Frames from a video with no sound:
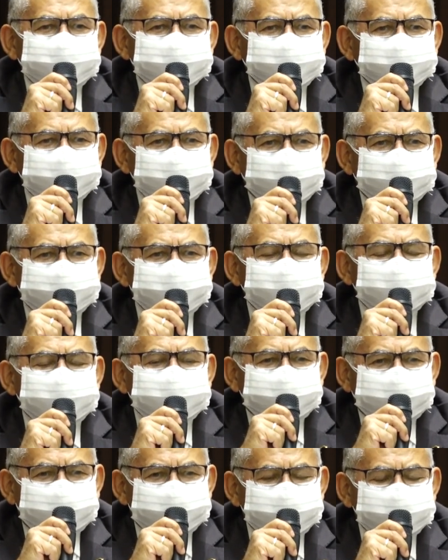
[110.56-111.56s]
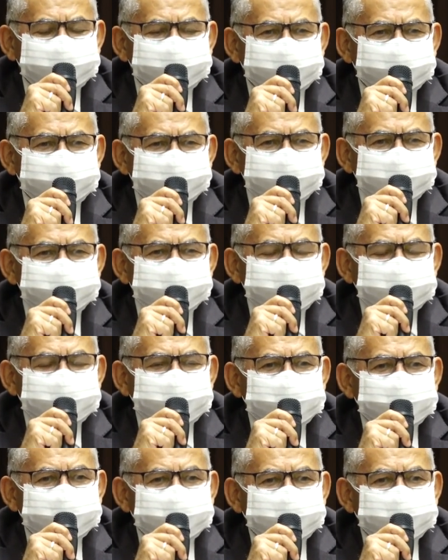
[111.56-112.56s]
uyarmaya devam ediyoruz.
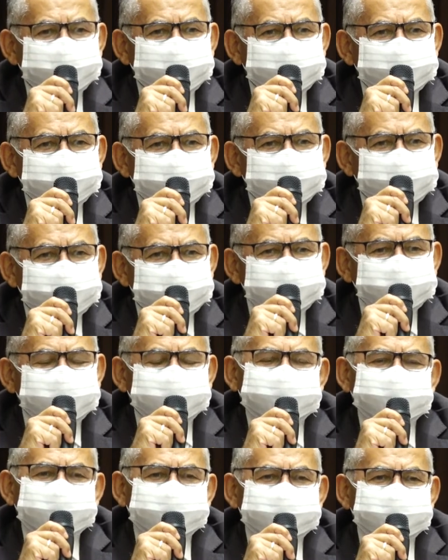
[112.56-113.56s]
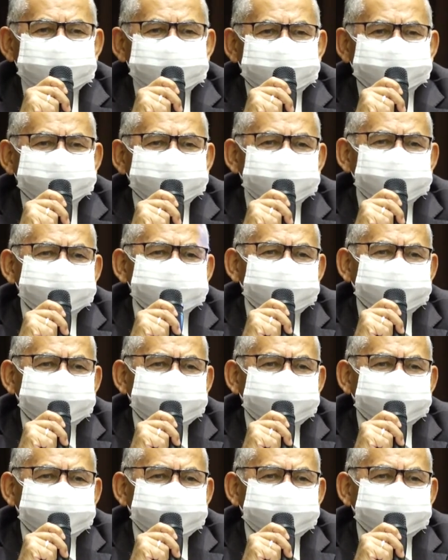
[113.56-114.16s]
Gerçekten de yaptırım